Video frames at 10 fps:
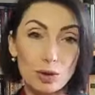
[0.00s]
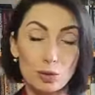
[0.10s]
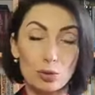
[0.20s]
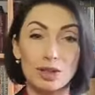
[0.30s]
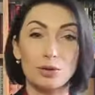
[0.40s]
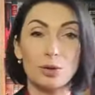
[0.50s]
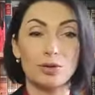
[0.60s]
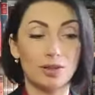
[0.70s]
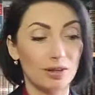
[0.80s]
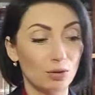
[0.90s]
продукт,
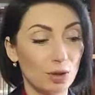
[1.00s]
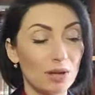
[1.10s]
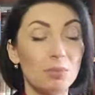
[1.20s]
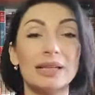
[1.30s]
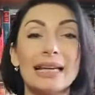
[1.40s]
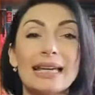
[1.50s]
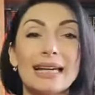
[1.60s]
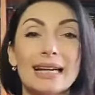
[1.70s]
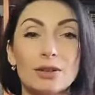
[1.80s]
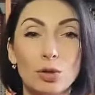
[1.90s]
которого давно не было и
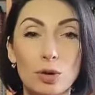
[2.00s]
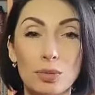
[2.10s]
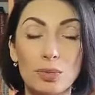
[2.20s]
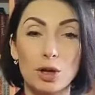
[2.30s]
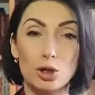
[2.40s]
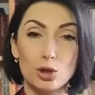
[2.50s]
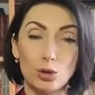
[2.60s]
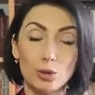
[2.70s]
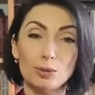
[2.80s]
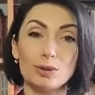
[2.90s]
который
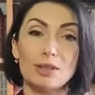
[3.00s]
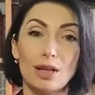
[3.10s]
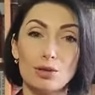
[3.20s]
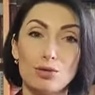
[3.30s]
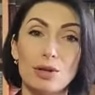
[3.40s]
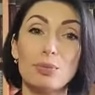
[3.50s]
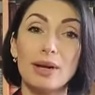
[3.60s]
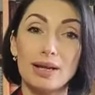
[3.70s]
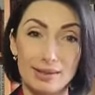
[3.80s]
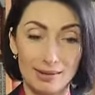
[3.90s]
прошел стадию
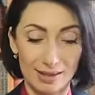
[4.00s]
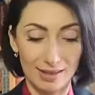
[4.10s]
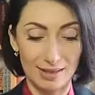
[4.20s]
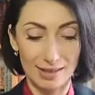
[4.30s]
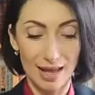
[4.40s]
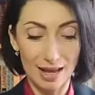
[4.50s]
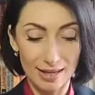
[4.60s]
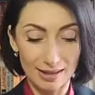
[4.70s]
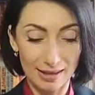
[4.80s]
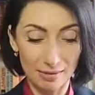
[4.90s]
ребрендинга и
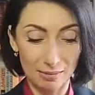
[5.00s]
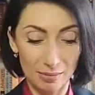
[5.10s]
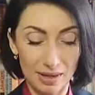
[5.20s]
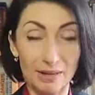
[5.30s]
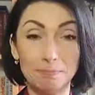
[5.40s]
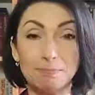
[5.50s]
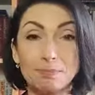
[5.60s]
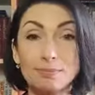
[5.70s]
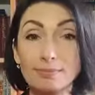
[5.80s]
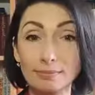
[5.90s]
рестайлинга. Мы
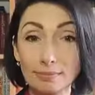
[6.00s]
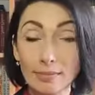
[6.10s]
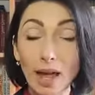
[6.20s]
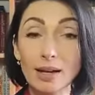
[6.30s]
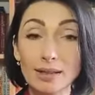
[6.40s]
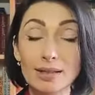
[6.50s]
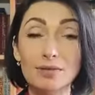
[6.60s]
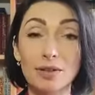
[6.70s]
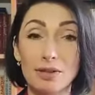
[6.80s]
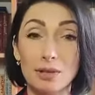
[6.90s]

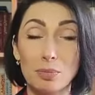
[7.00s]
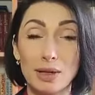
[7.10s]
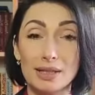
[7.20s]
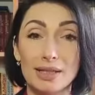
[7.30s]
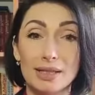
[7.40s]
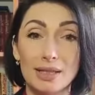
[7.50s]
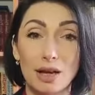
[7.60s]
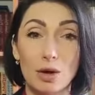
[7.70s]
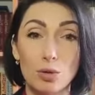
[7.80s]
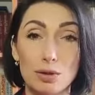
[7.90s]
активно в этом процессе
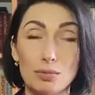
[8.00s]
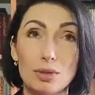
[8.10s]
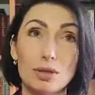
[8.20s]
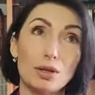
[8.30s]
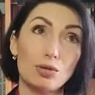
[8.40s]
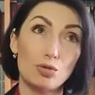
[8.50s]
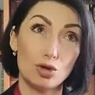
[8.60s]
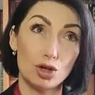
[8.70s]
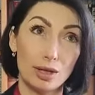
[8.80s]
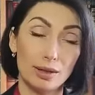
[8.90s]
находимся
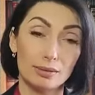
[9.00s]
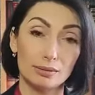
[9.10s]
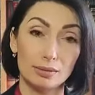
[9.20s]
уже